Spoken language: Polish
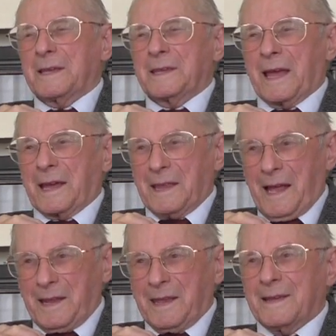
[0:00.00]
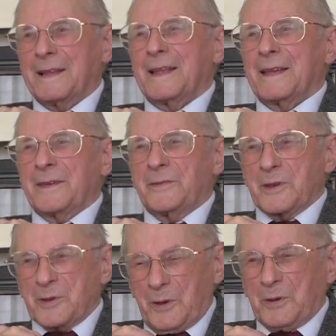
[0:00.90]
i tak dalej, i
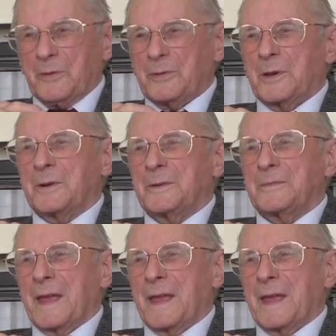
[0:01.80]
wierzono w to.